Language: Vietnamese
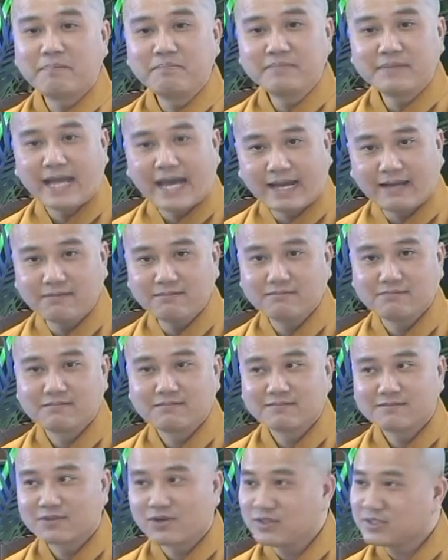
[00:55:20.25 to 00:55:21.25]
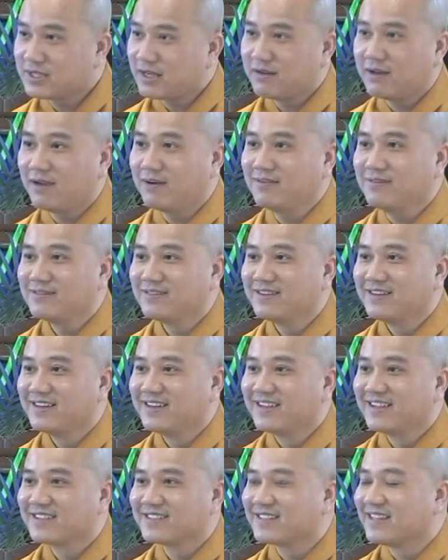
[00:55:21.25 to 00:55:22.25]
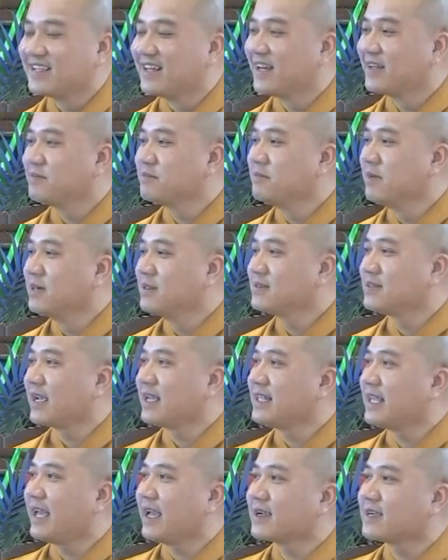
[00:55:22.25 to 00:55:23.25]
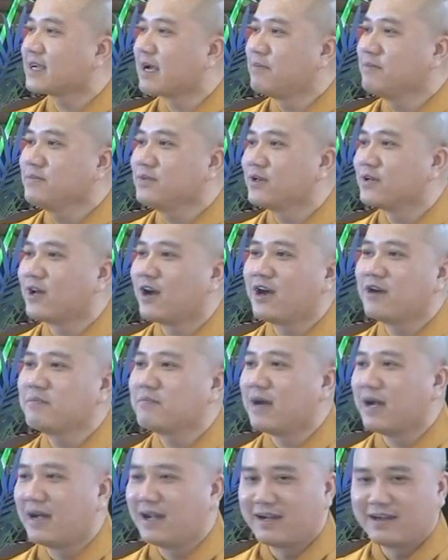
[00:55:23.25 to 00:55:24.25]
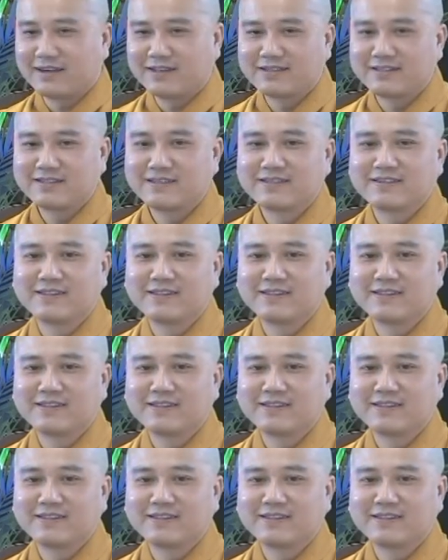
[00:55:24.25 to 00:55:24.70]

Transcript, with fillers: tâm đăng, có sao đâu. Cho nên bưng cây nhang cắm vô đó mà